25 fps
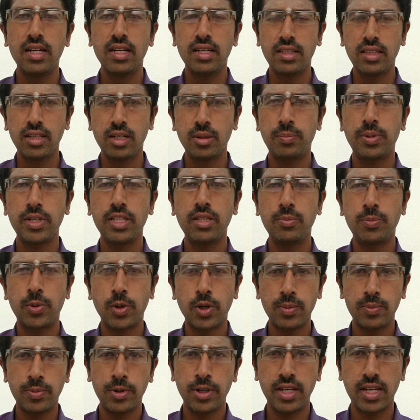திருப்பதி போக
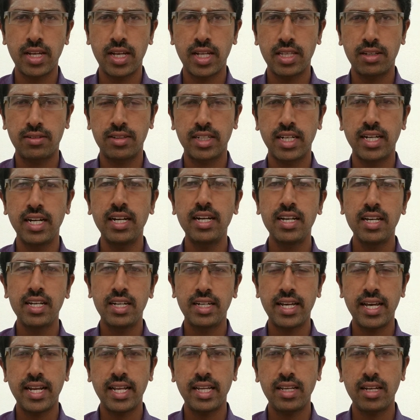முடியாதவங்க
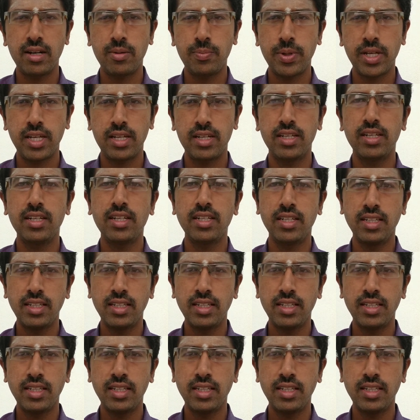நிறைய பேர்